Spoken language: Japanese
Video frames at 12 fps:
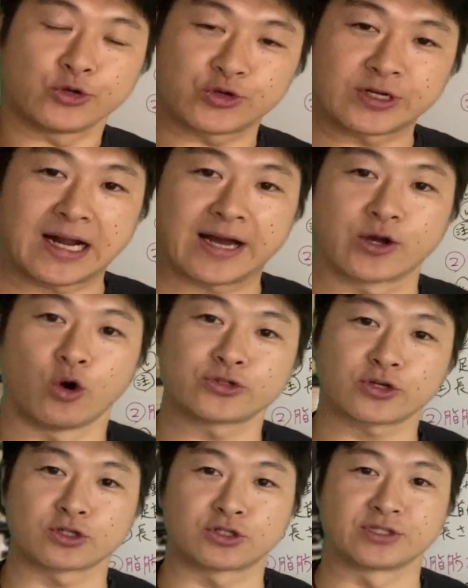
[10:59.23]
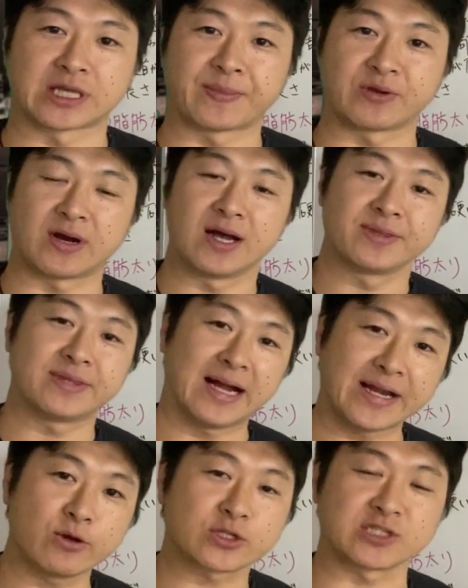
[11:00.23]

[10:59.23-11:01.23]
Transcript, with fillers: ふくらはぎを細くするためには何を